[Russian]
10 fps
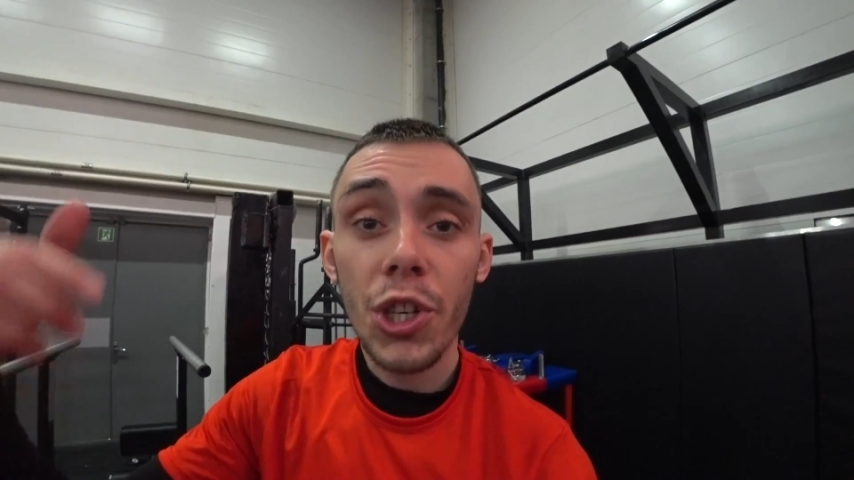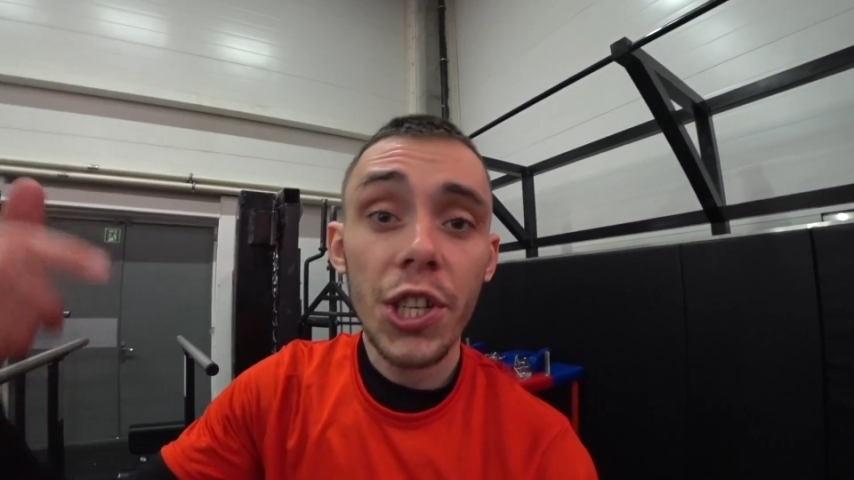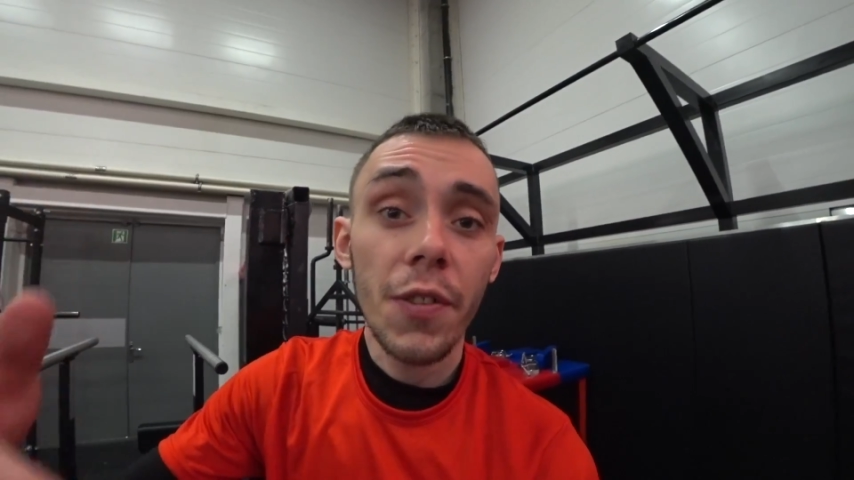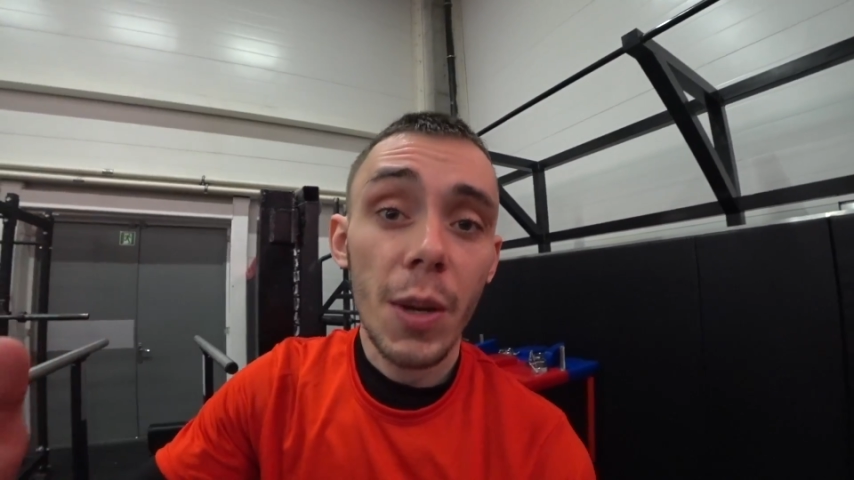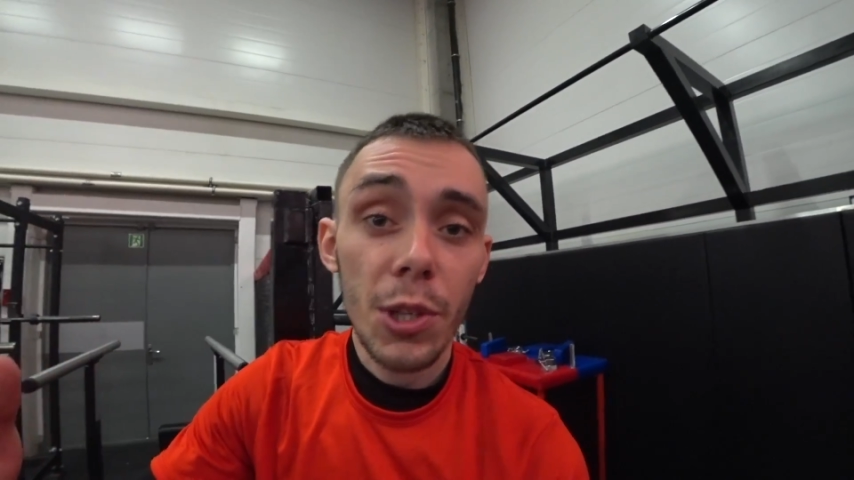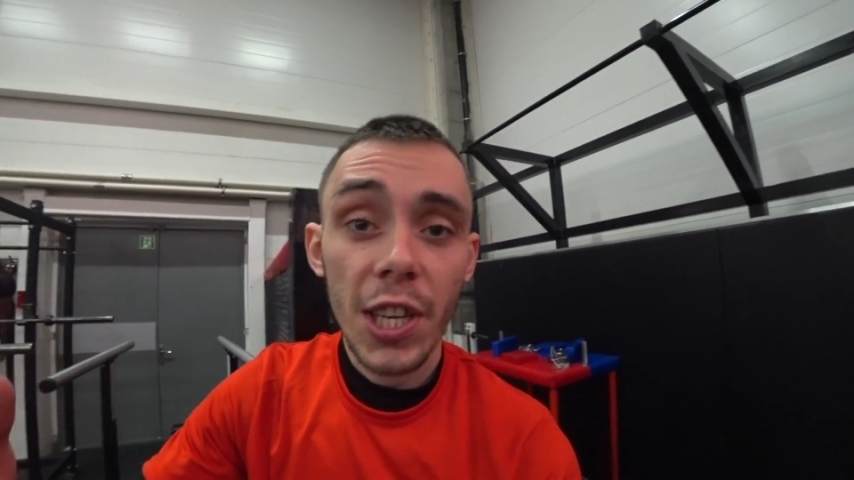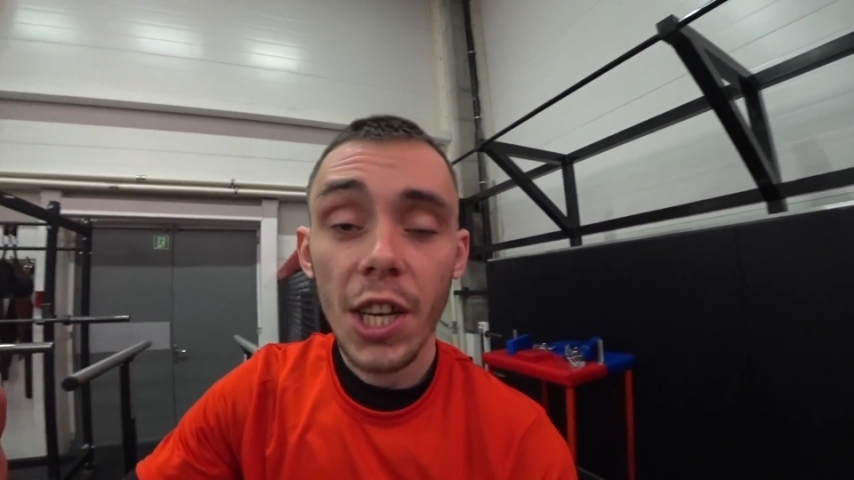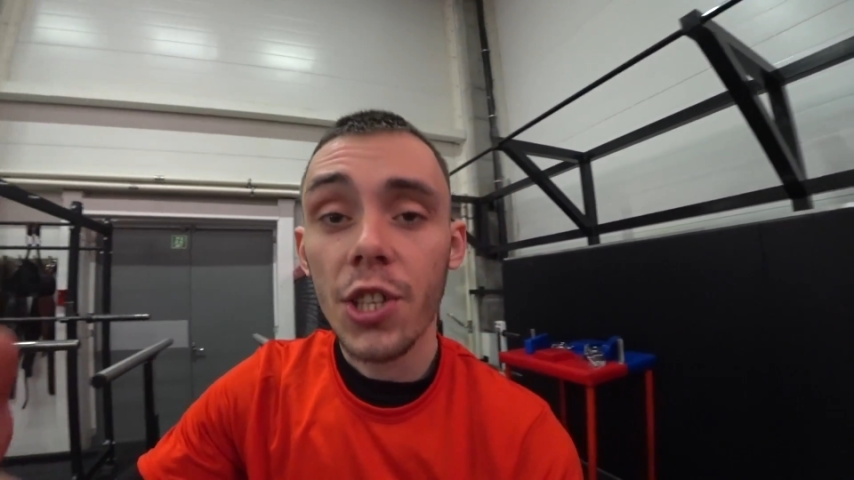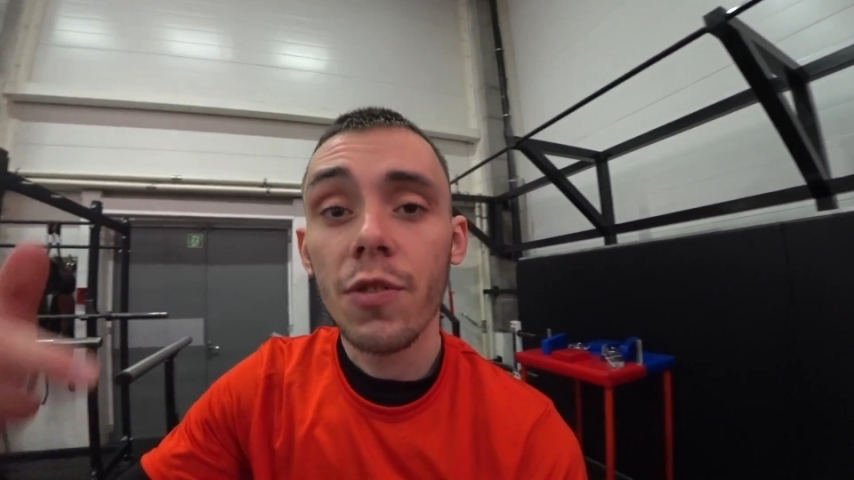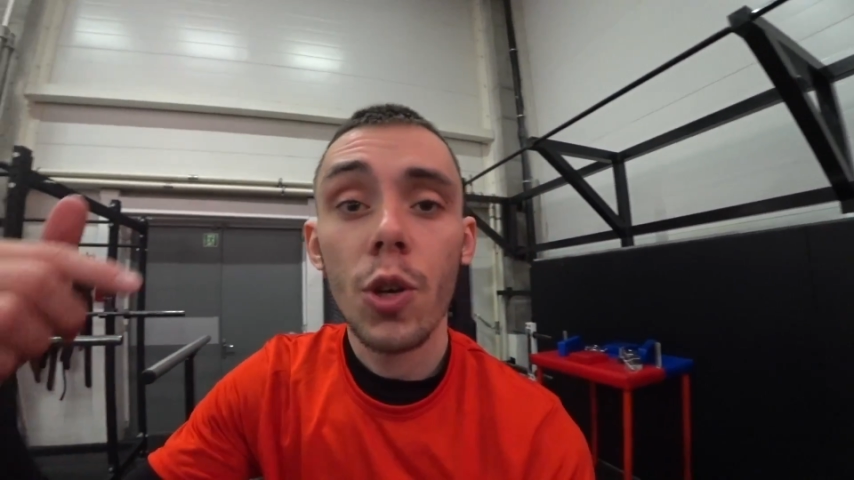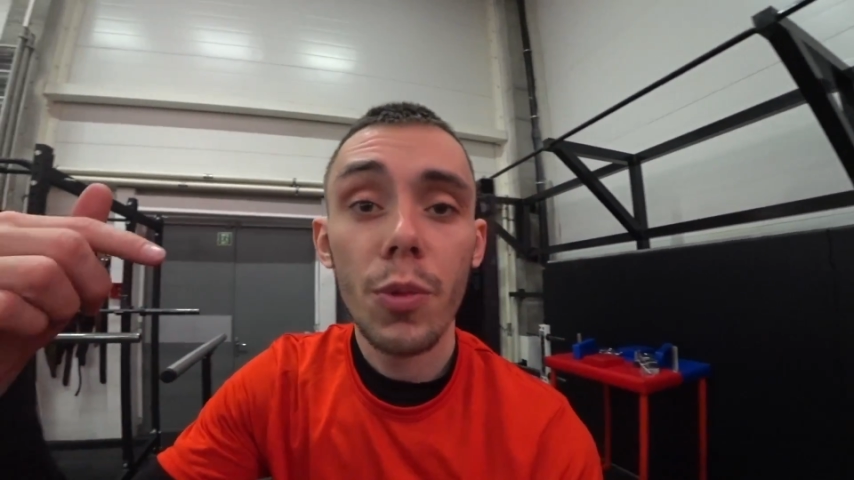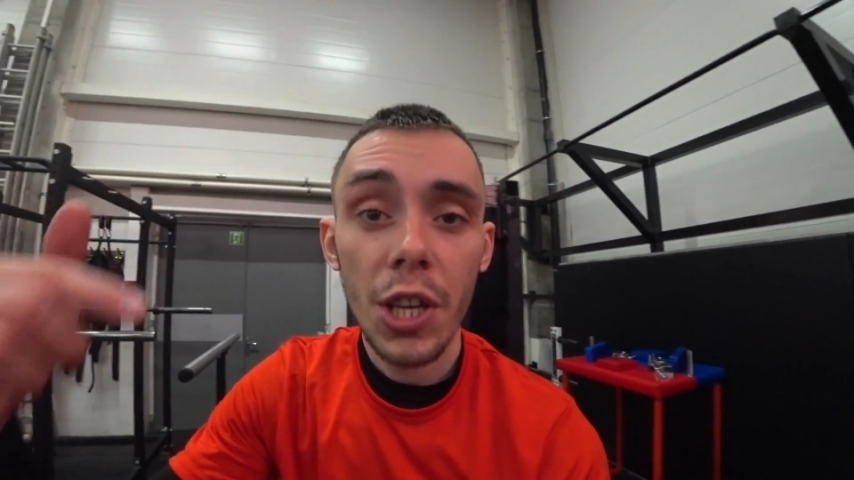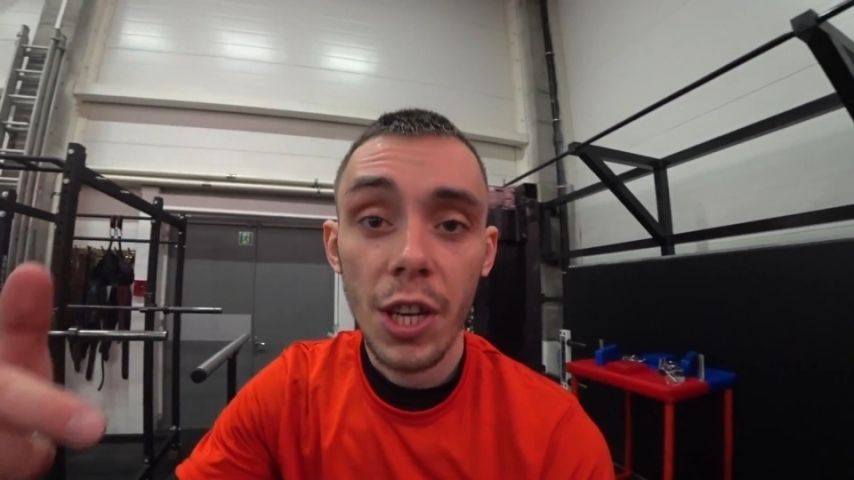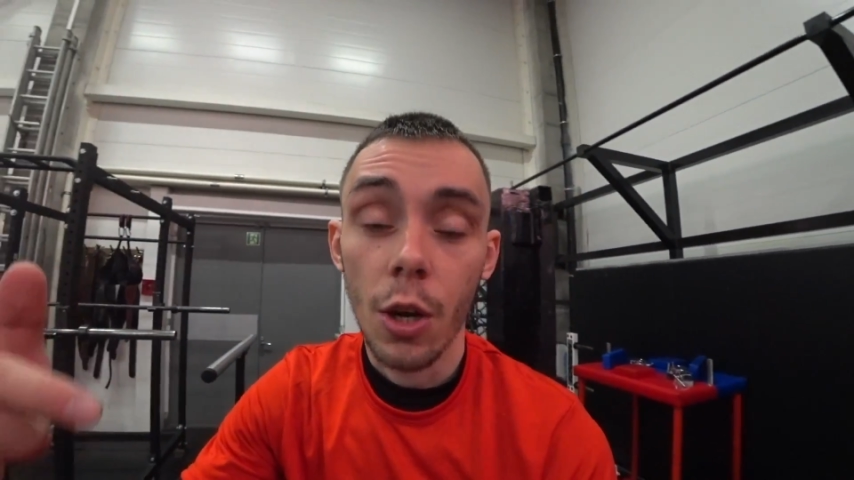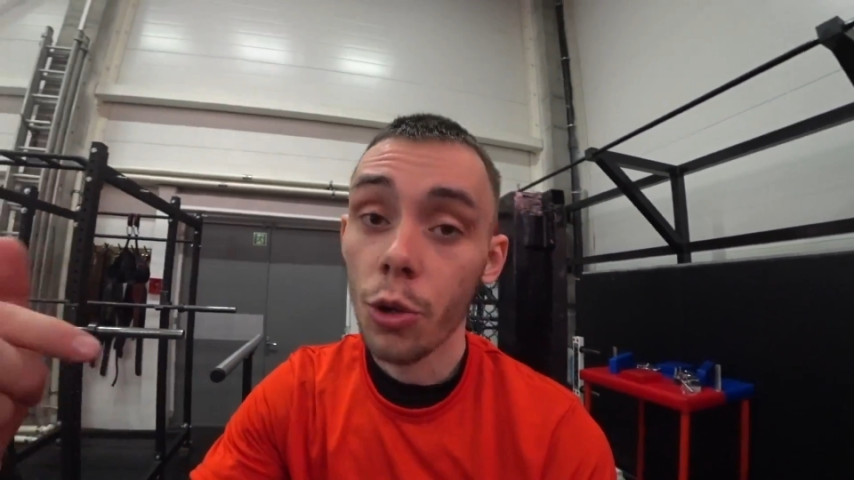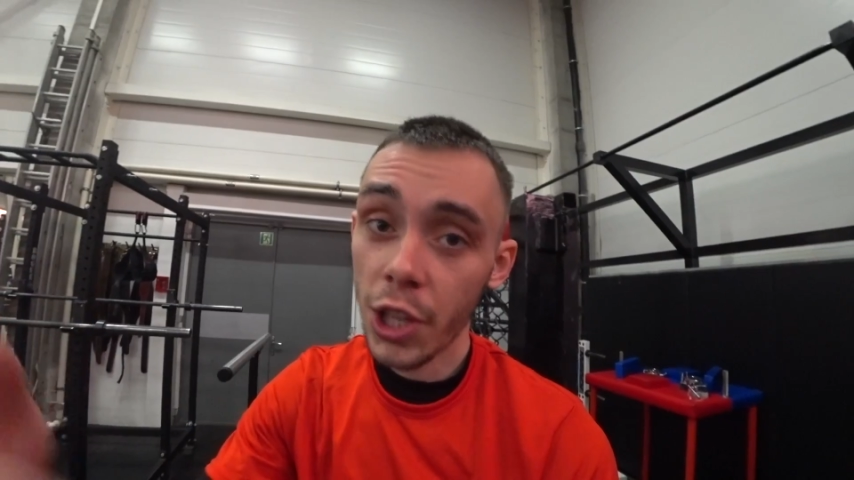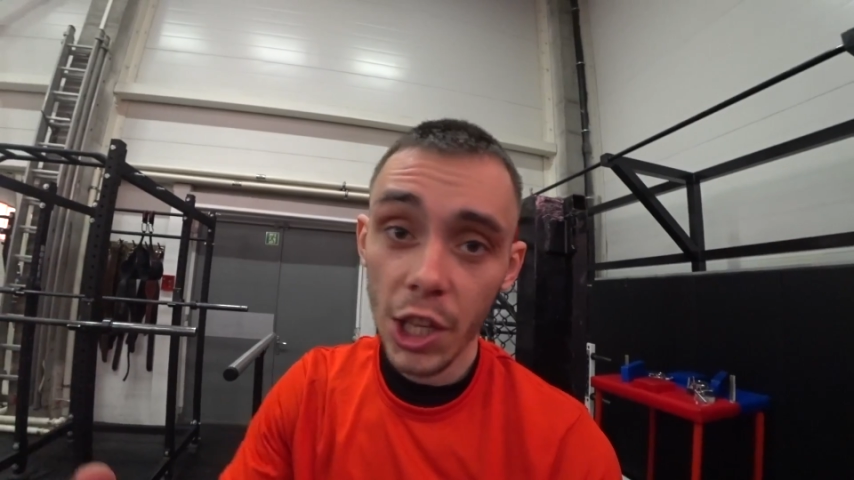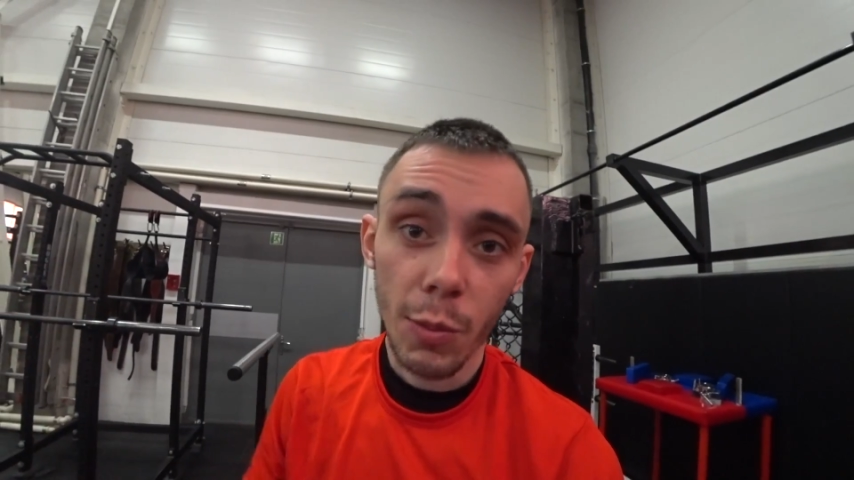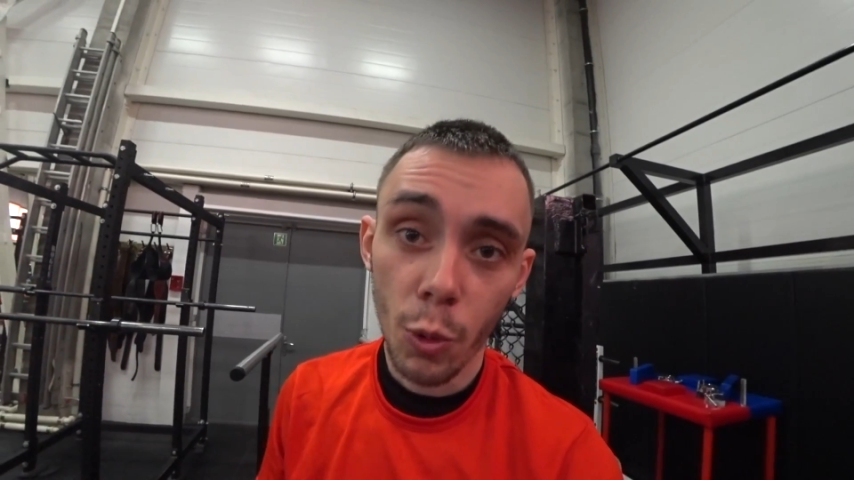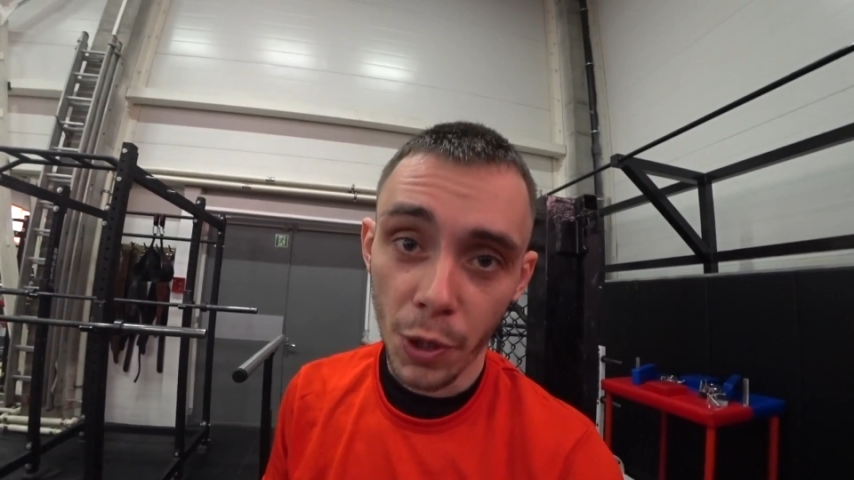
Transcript: Пишите в комментариях свое мнение о данном